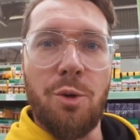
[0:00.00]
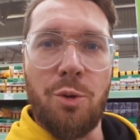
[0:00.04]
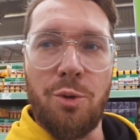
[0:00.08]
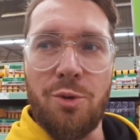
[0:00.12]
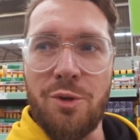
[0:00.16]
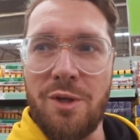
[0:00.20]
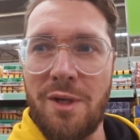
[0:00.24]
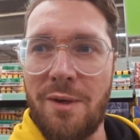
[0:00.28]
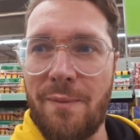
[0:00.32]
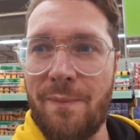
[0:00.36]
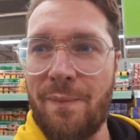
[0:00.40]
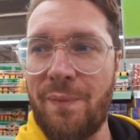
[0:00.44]

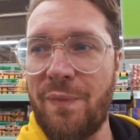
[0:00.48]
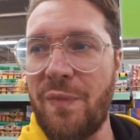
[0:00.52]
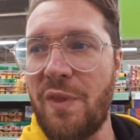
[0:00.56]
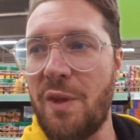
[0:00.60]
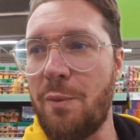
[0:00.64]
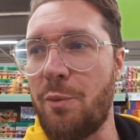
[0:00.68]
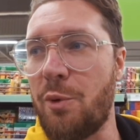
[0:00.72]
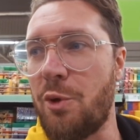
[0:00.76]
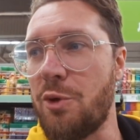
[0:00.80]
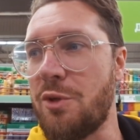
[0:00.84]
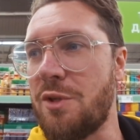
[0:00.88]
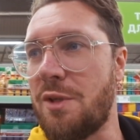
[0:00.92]
круто.
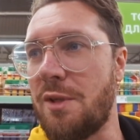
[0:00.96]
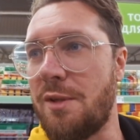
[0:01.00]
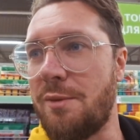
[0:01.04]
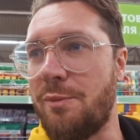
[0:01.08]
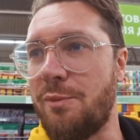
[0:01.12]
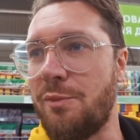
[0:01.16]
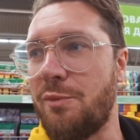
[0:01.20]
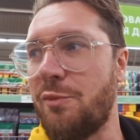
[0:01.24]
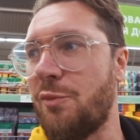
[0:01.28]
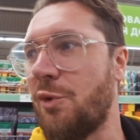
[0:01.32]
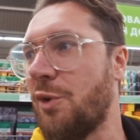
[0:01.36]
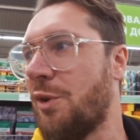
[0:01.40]
Просто
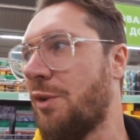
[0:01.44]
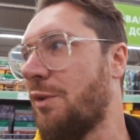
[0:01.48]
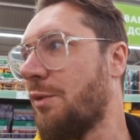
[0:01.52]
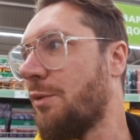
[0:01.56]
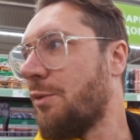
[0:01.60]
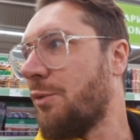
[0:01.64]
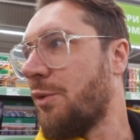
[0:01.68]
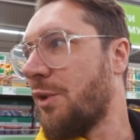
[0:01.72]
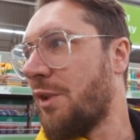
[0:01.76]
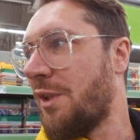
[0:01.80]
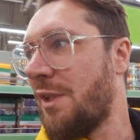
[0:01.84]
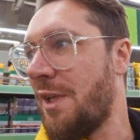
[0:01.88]
вот,
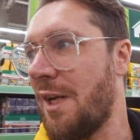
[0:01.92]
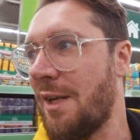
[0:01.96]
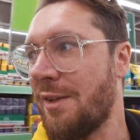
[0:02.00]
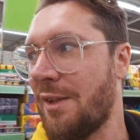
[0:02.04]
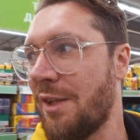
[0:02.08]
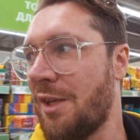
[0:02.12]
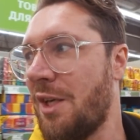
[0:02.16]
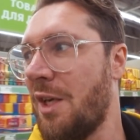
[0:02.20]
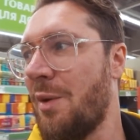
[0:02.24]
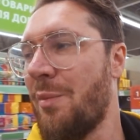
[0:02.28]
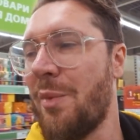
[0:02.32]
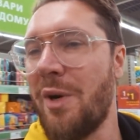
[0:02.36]
вот я
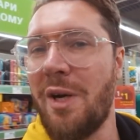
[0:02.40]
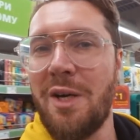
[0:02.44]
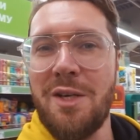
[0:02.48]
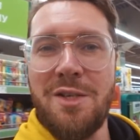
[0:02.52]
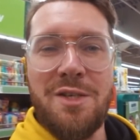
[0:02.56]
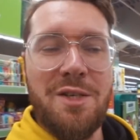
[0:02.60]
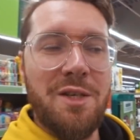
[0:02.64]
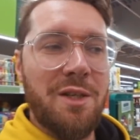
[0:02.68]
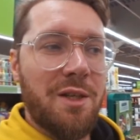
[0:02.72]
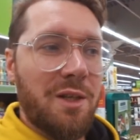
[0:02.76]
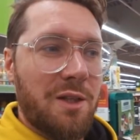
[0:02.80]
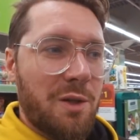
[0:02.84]
такие
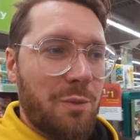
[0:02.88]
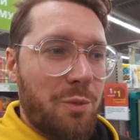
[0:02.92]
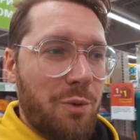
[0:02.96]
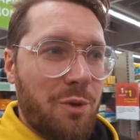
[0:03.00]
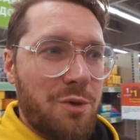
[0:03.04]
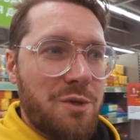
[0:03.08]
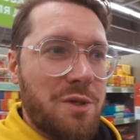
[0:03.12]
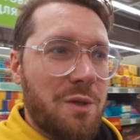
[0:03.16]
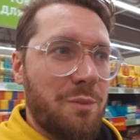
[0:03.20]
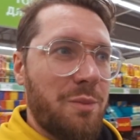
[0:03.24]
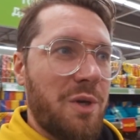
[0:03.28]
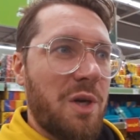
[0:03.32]
магазины, это
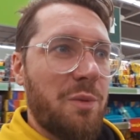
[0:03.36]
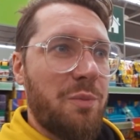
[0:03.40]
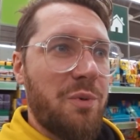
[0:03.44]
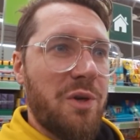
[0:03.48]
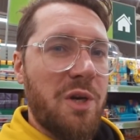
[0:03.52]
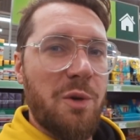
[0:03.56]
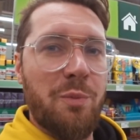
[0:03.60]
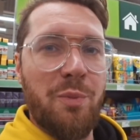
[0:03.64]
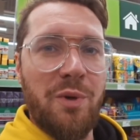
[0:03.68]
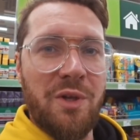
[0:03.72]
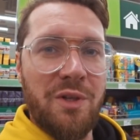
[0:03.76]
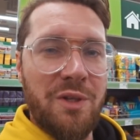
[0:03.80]
просто меня
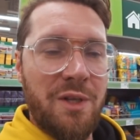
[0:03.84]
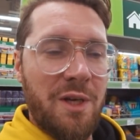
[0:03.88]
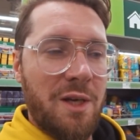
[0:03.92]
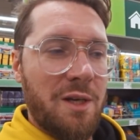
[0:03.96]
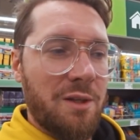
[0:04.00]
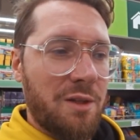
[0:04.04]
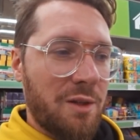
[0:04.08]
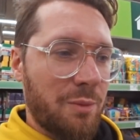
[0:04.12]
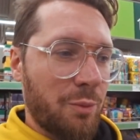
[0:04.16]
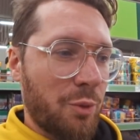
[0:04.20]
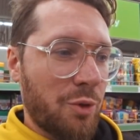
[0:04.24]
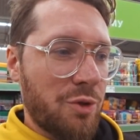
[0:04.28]

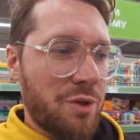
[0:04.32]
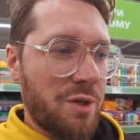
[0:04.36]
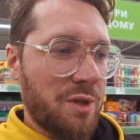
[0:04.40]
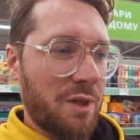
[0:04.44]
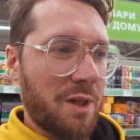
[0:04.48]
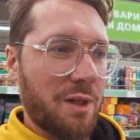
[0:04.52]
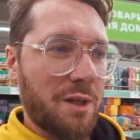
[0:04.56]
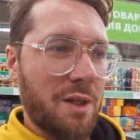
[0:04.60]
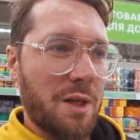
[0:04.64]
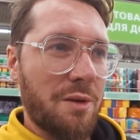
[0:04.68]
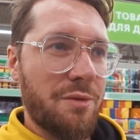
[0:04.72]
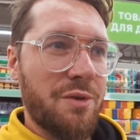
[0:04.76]
переполняет эмоции,
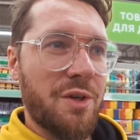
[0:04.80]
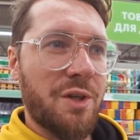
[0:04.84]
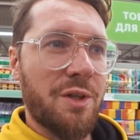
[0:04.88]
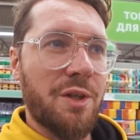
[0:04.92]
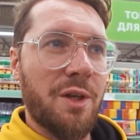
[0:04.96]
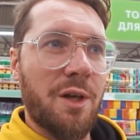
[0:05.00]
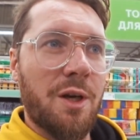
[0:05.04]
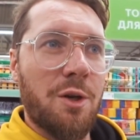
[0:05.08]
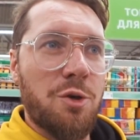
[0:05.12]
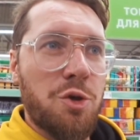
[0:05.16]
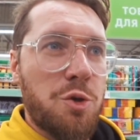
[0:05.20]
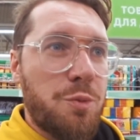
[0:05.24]
когда я в них
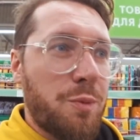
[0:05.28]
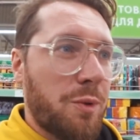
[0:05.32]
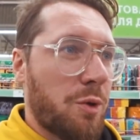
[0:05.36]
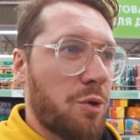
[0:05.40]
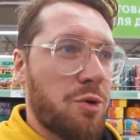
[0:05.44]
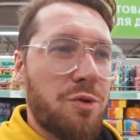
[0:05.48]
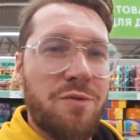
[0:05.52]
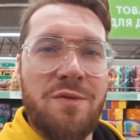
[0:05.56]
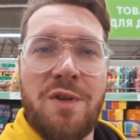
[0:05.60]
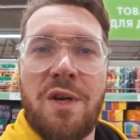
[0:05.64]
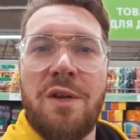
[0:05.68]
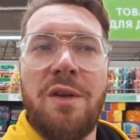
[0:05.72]
нахожусь,
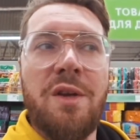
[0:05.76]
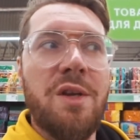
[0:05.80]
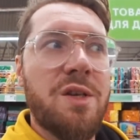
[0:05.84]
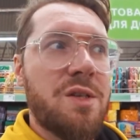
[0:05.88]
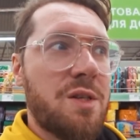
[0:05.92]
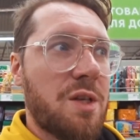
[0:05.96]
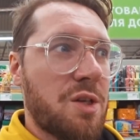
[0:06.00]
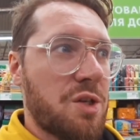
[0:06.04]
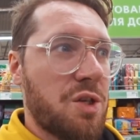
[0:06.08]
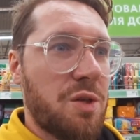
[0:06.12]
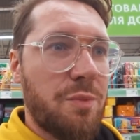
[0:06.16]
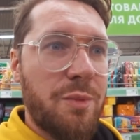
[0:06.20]
потому что в сравнении
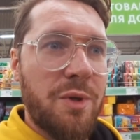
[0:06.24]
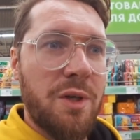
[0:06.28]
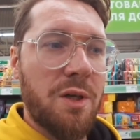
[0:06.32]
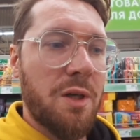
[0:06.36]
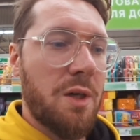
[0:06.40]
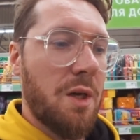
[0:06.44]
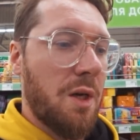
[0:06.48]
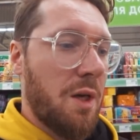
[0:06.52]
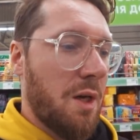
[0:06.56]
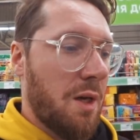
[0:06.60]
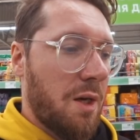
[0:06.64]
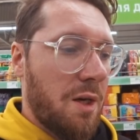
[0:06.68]
с нашими
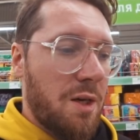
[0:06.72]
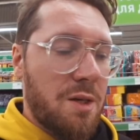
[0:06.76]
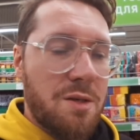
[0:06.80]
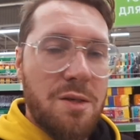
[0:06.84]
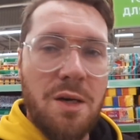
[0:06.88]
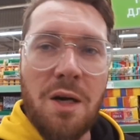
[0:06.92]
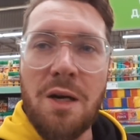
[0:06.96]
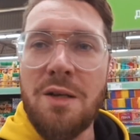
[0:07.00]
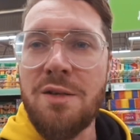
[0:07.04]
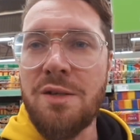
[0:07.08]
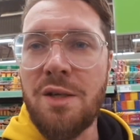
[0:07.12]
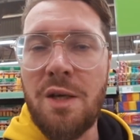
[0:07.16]

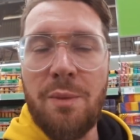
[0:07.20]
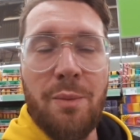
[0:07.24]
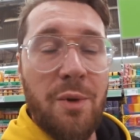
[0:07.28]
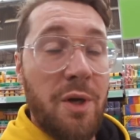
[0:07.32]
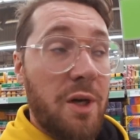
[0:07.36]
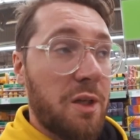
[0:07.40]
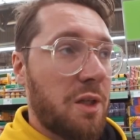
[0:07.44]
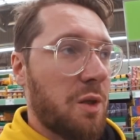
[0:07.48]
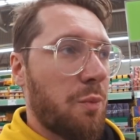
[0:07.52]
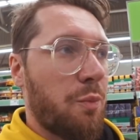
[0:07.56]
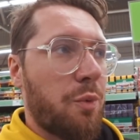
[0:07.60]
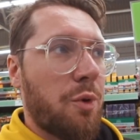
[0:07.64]
израильскими
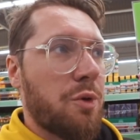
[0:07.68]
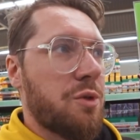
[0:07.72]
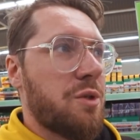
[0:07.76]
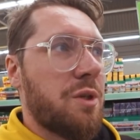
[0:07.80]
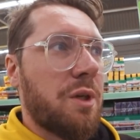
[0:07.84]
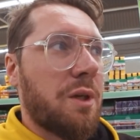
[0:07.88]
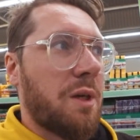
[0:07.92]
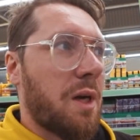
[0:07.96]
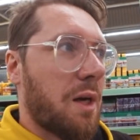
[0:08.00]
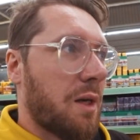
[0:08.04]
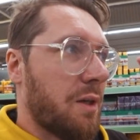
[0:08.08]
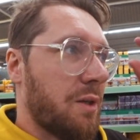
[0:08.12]
это
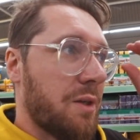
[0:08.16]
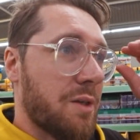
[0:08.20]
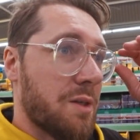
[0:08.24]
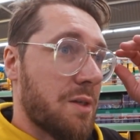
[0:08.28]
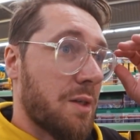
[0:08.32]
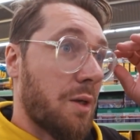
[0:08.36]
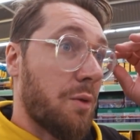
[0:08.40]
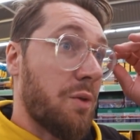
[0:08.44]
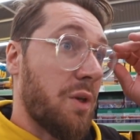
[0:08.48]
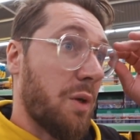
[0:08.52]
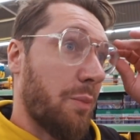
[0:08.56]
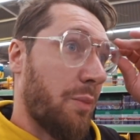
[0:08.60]
просто как, не
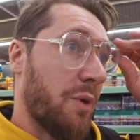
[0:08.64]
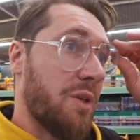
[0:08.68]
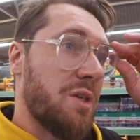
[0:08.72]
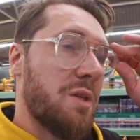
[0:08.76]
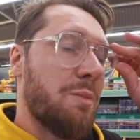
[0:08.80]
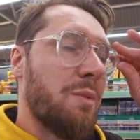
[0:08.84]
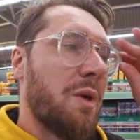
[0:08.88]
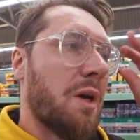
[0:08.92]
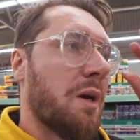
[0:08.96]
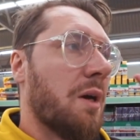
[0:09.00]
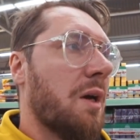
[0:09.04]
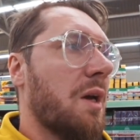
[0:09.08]
знаю, небо и
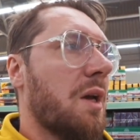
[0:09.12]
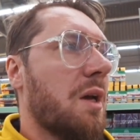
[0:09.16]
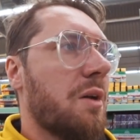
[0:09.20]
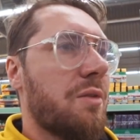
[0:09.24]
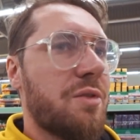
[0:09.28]
земля.